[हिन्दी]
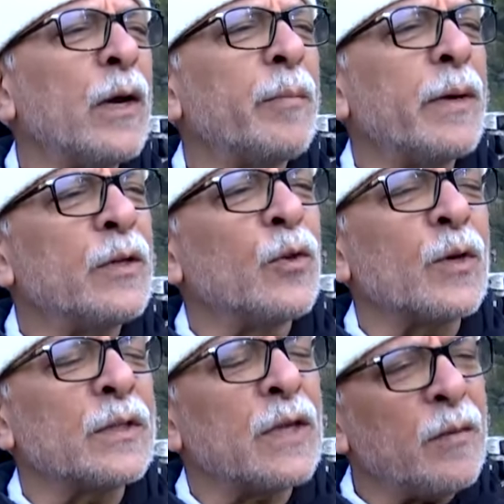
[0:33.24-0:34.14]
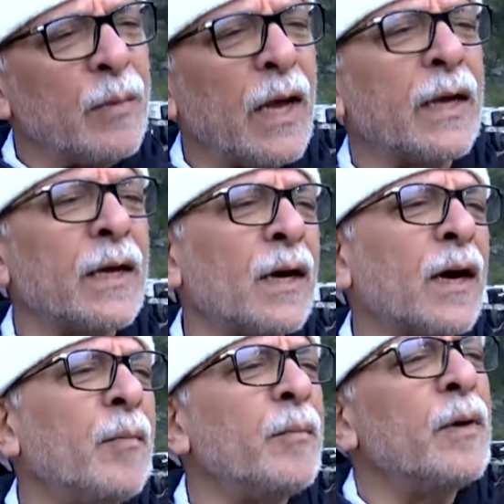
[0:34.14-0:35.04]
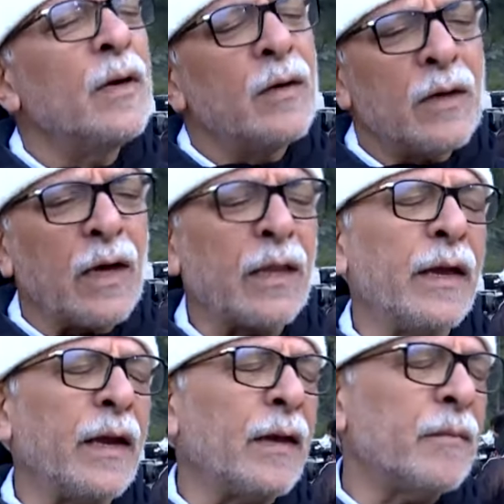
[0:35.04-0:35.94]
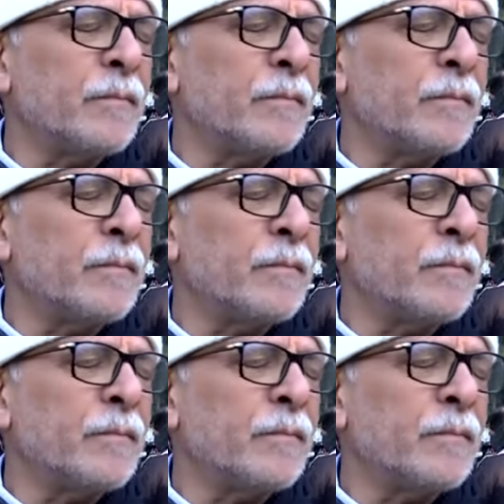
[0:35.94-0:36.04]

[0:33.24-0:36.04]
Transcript: उनके परिजनों के साथ मिलाने का काम कर देंगे